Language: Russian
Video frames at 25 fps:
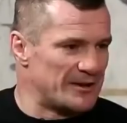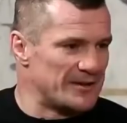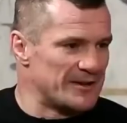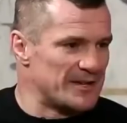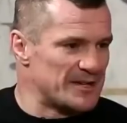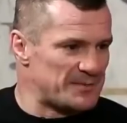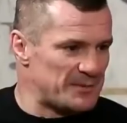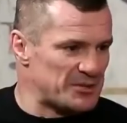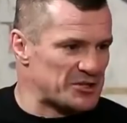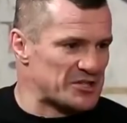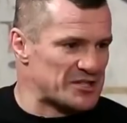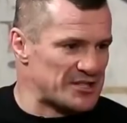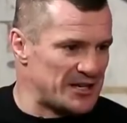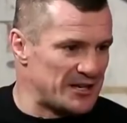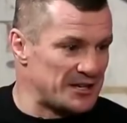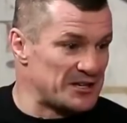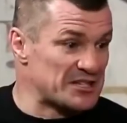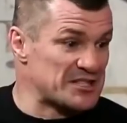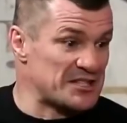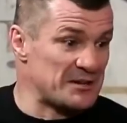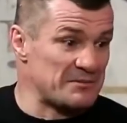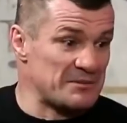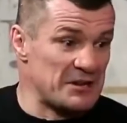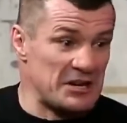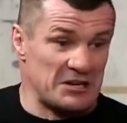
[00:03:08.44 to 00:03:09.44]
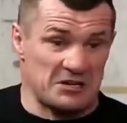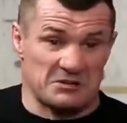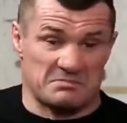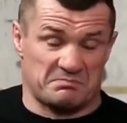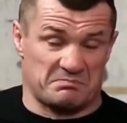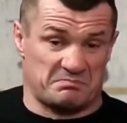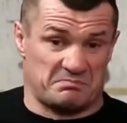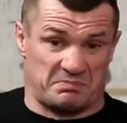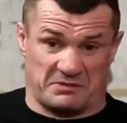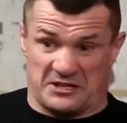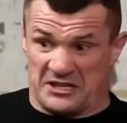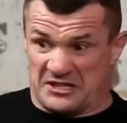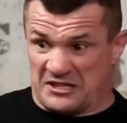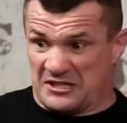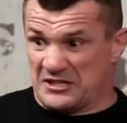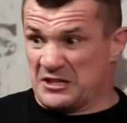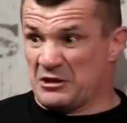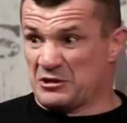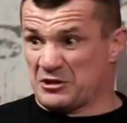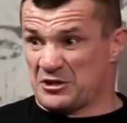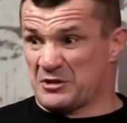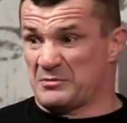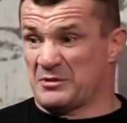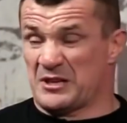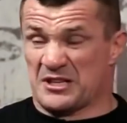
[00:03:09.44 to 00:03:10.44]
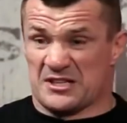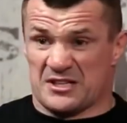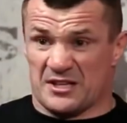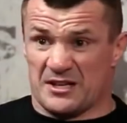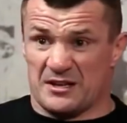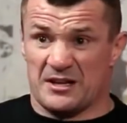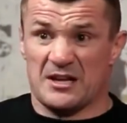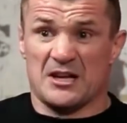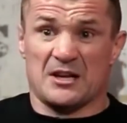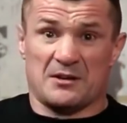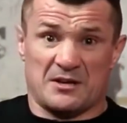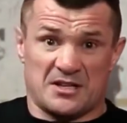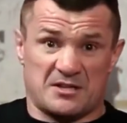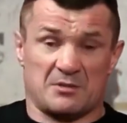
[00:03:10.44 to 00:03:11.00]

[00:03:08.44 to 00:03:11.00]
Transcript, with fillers: И Я-то знал, что произошло. Владимир упал,